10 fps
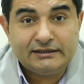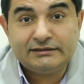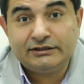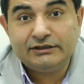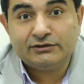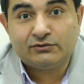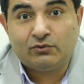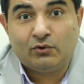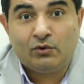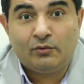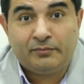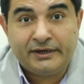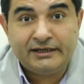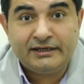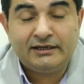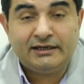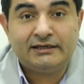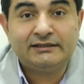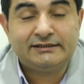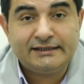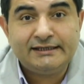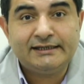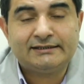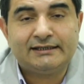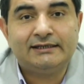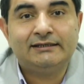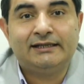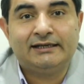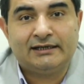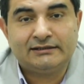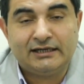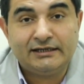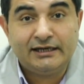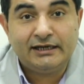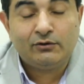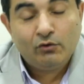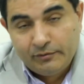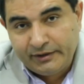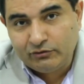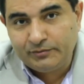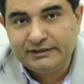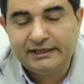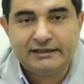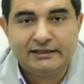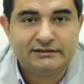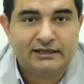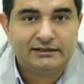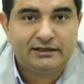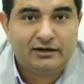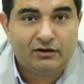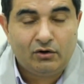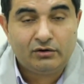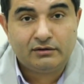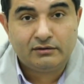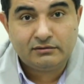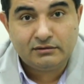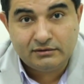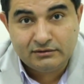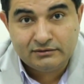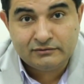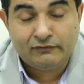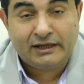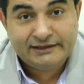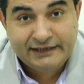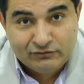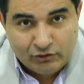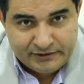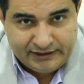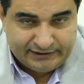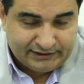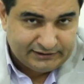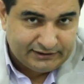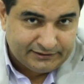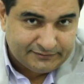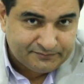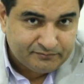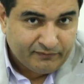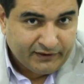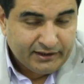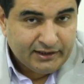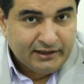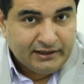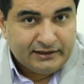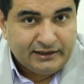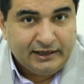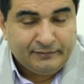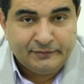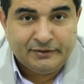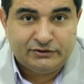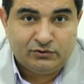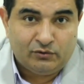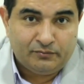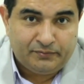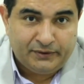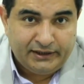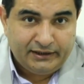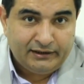इस चीज़ को बड़ी यानी सीरियसली देखना चाहिए गवर्नमेंट को भी देखना चाहिए और वालदेन को भी देखना चाहिए कि अपने बच्चों पे